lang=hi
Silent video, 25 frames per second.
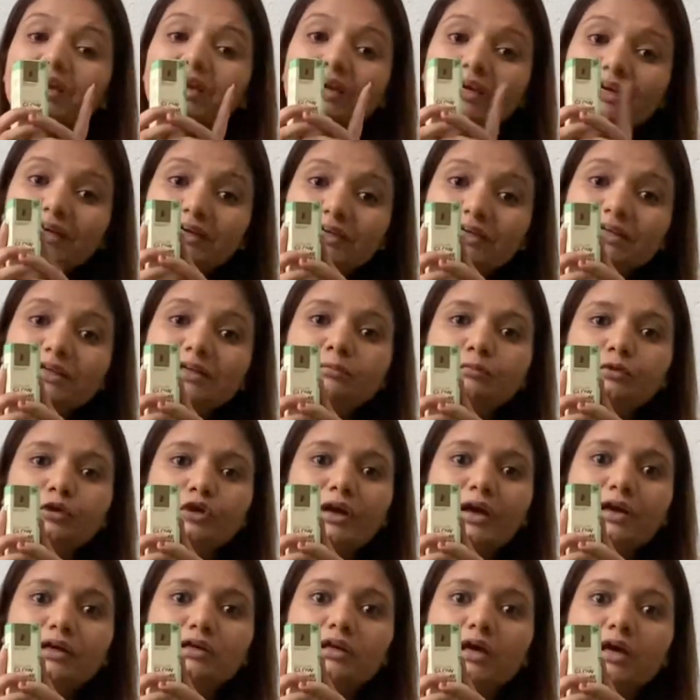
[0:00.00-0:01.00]
इंडियन
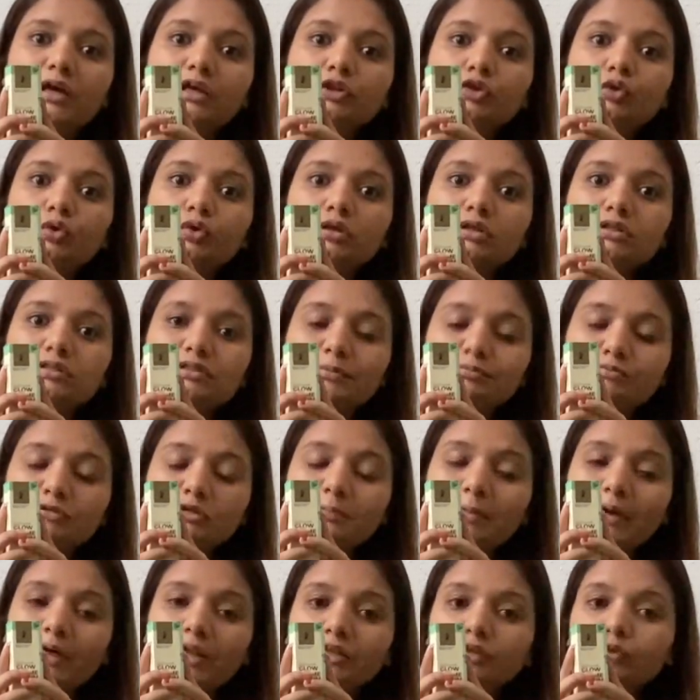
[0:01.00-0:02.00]
प्रोडक्ट है तो ये सबसे
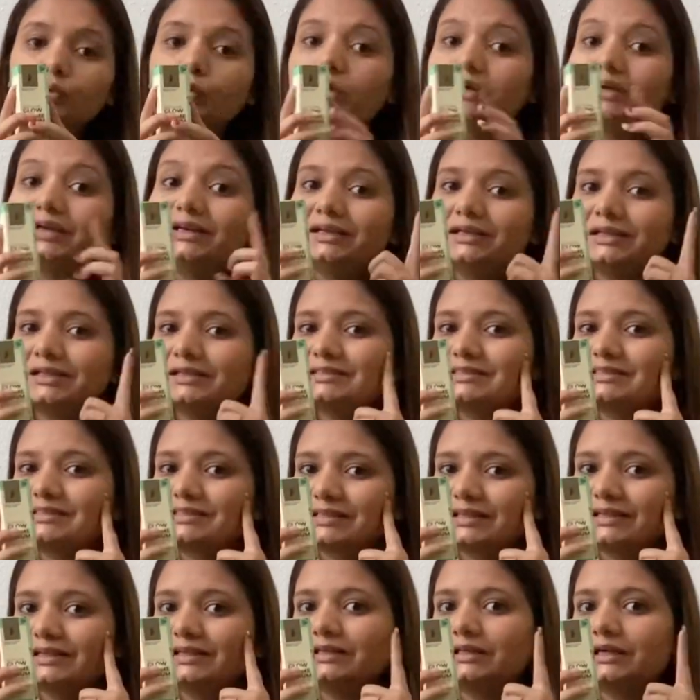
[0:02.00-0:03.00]
पहले तो इंडियन
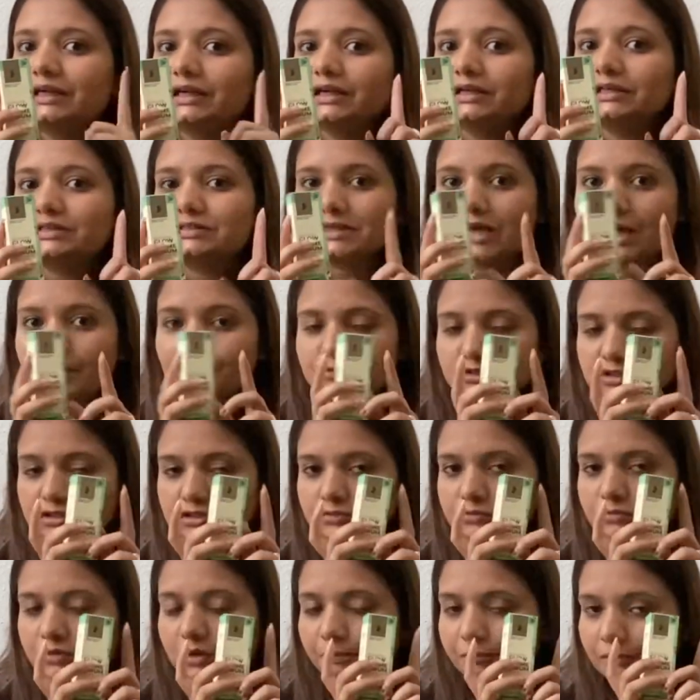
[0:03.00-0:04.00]
स्किन के हिसाब से
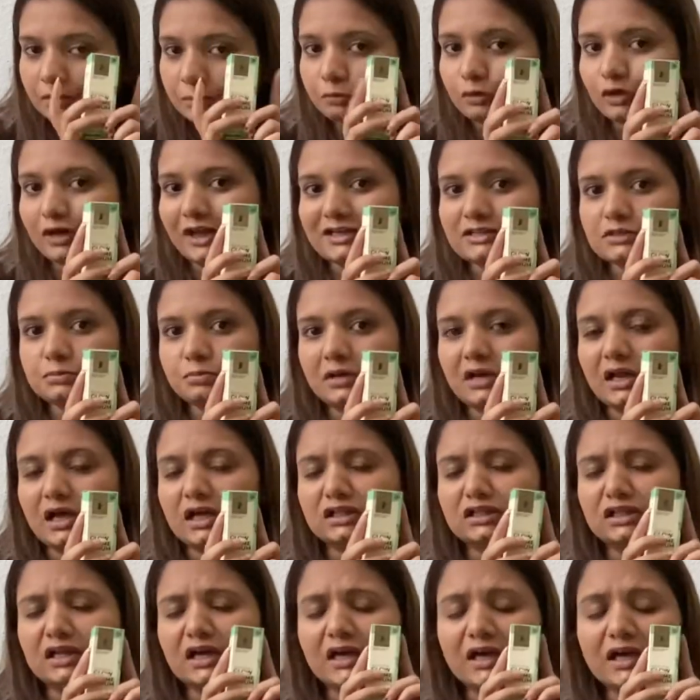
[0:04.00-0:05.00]
अपने प्रोडक्ट्स
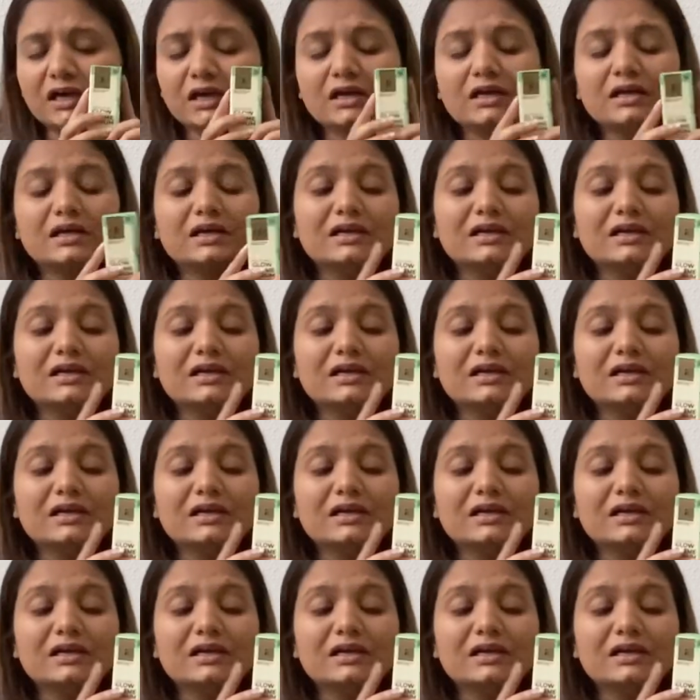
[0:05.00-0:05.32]
बनाता है